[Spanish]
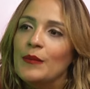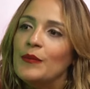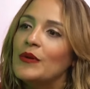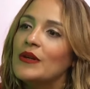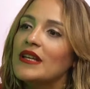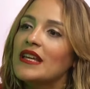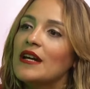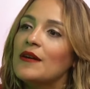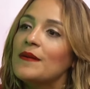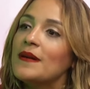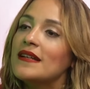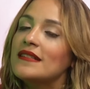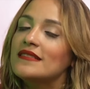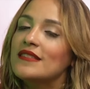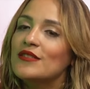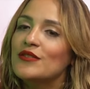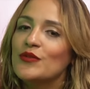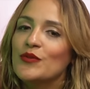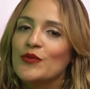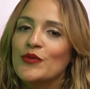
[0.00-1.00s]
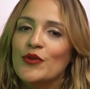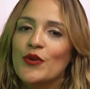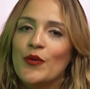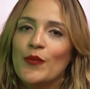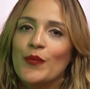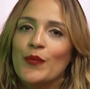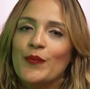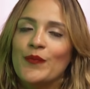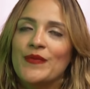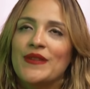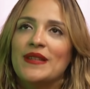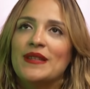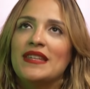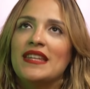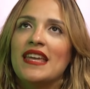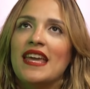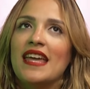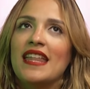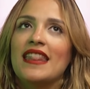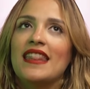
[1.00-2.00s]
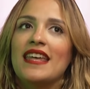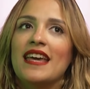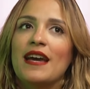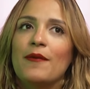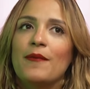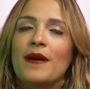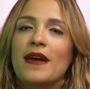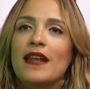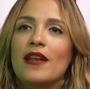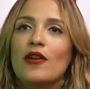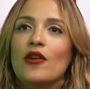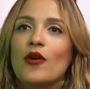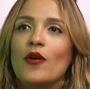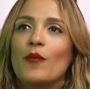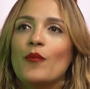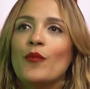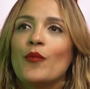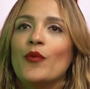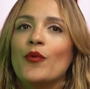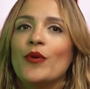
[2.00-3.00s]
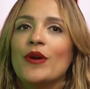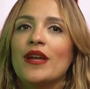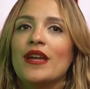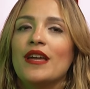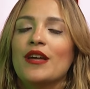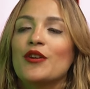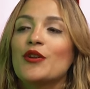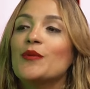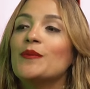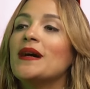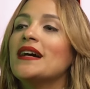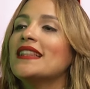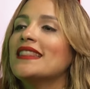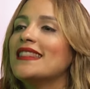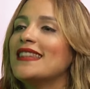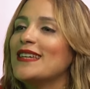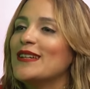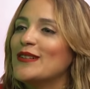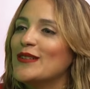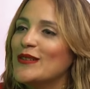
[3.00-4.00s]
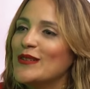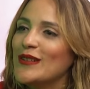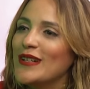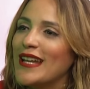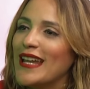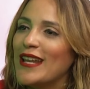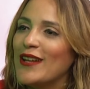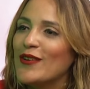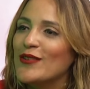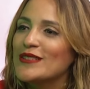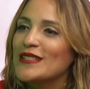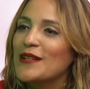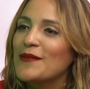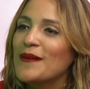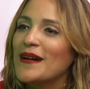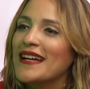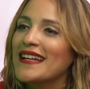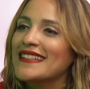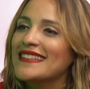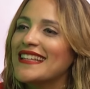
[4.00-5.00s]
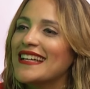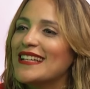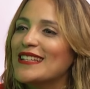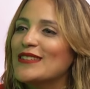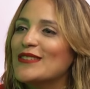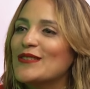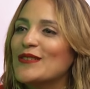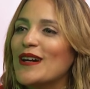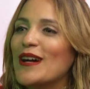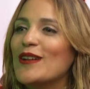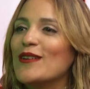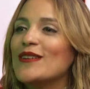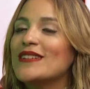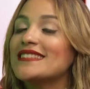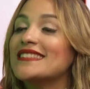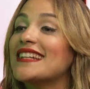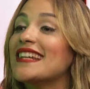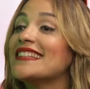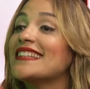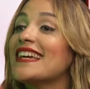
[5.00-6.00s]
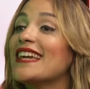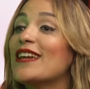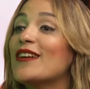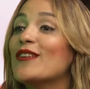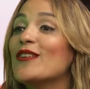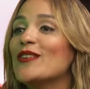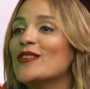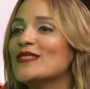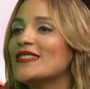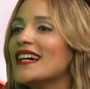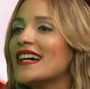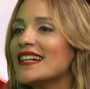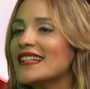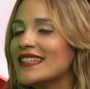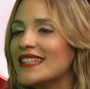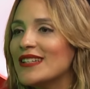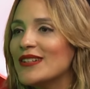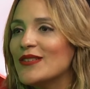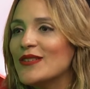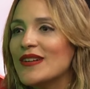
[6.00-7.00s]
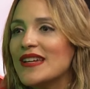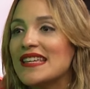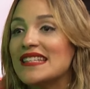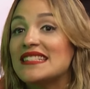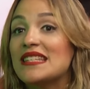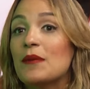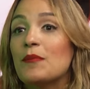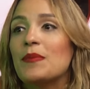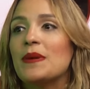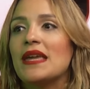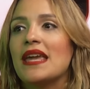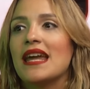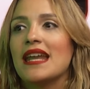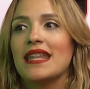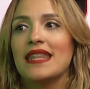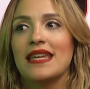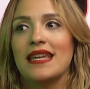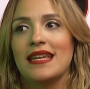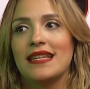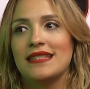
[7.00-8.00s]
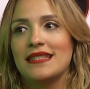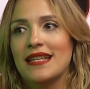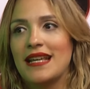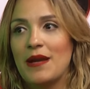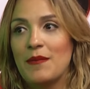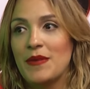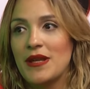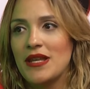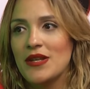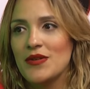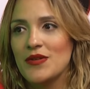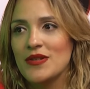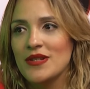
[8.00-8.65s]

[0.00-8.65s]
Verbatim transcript: Porque a veces uno tiende a verlo muy romántico y no se va tanto a lo estratégico o táctico y se pierde en ese camino.